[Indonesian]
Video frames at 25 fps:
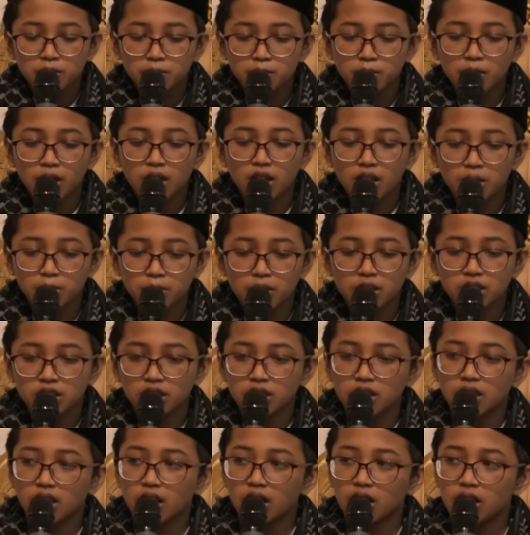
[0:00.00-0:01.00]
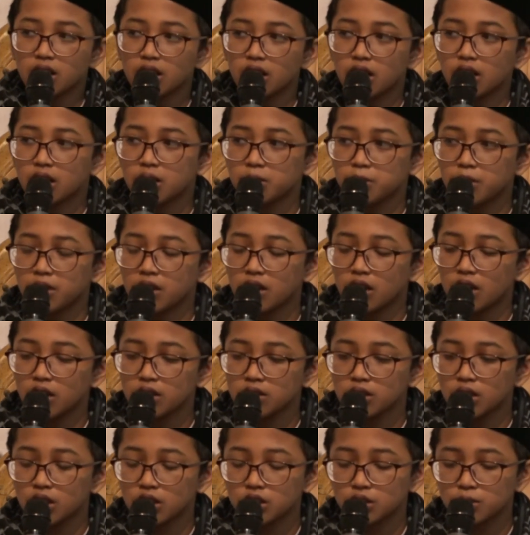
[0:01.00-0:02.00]
Maka bersedekahlah kepada
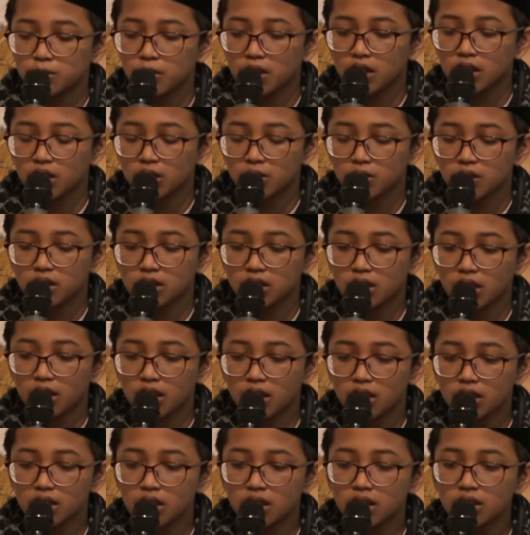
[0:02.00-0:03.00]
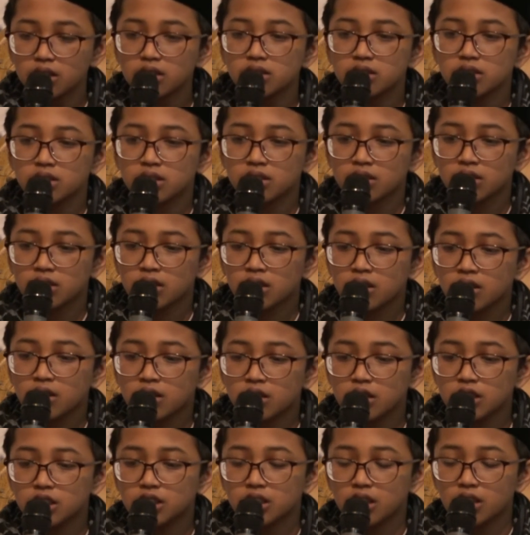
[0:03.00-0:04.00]
Allah Subhanahu wa taala
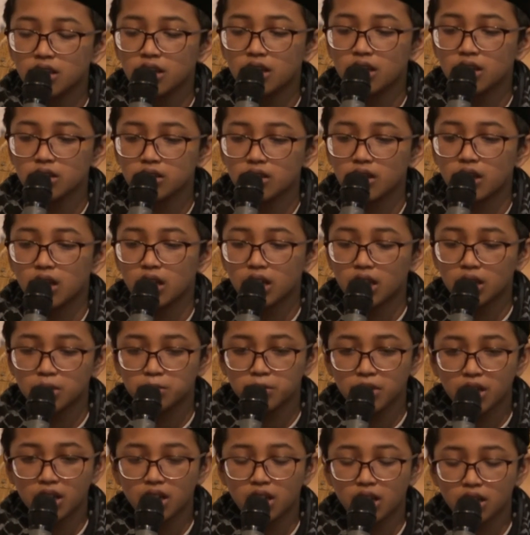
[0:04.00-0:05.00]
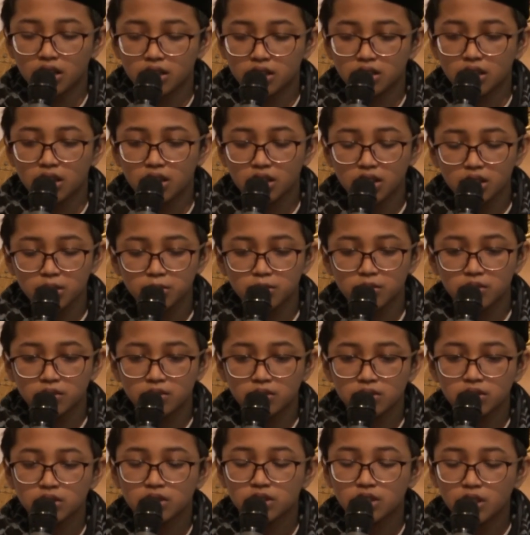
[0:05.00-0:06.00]
niscaya Allah akan mengangkat
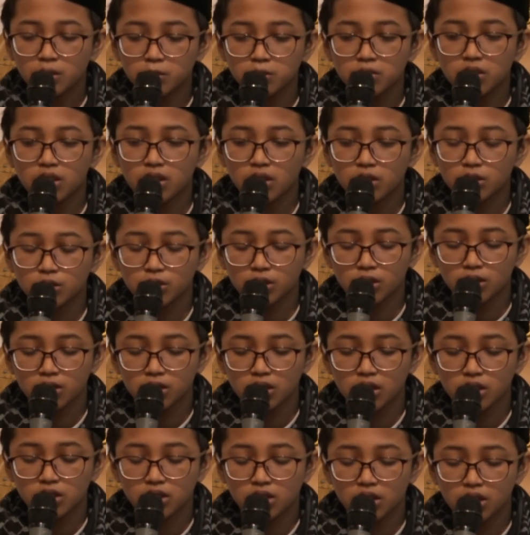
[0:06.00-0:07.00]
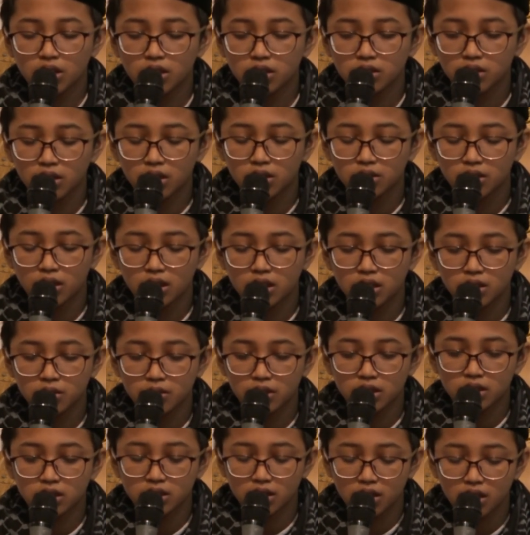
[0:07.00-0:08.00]
kakimu. Sabda Rasulullah SAW. Alaihi
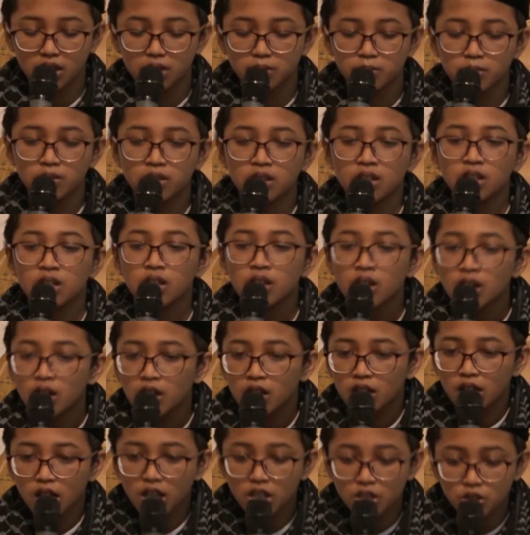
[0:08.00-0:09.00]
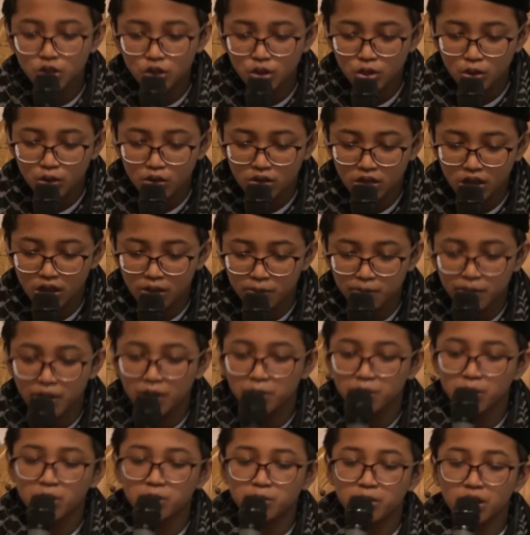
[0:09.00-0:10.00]
Wasallam. Langsung
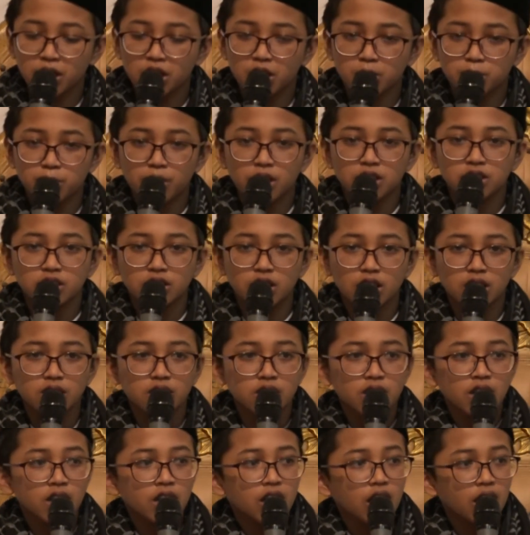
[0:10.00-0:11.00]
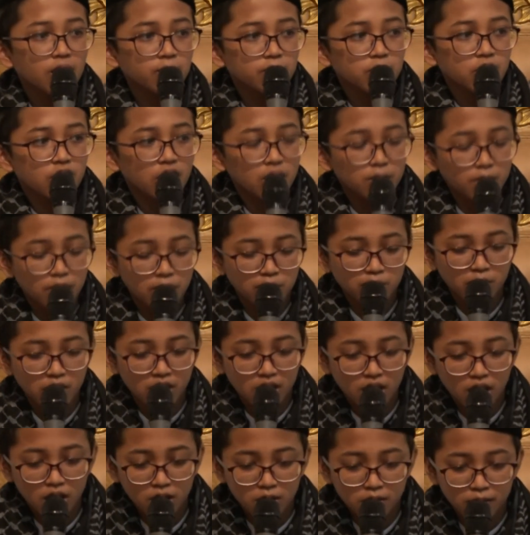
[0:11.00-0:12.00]
tanpa berpikir panjang, Abdurrahman
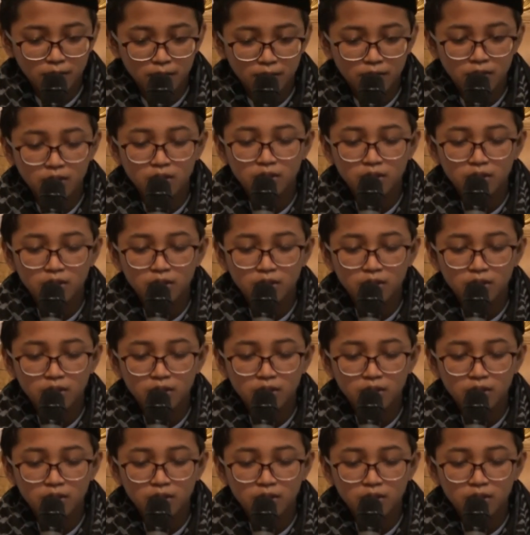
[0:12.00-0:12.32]
bin Auf